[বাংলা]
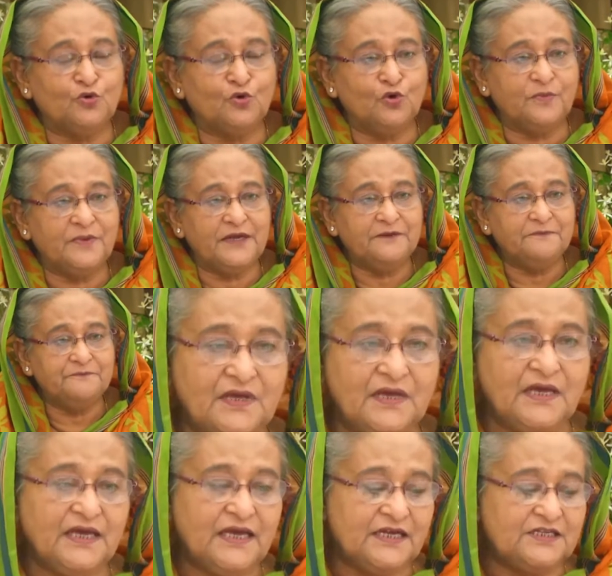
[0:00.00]
করবেন
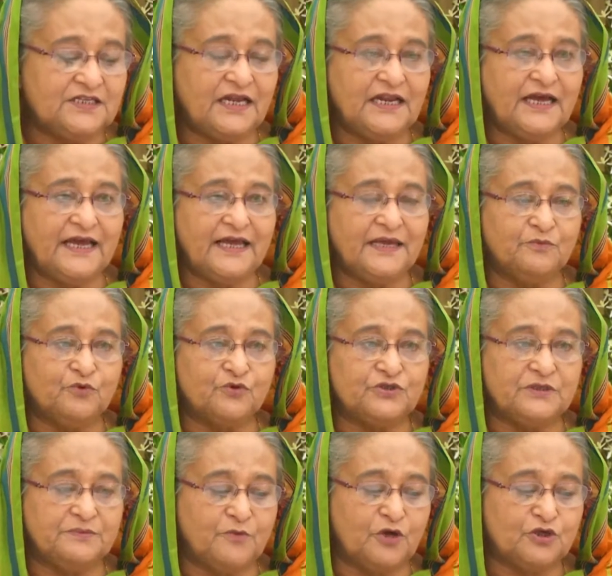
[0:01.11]
ইনশাল্লাহ এই
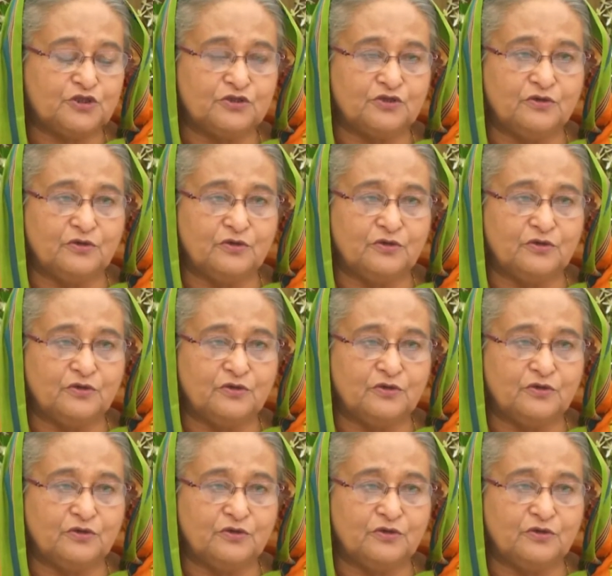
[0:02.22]
মুজিব বর্ষ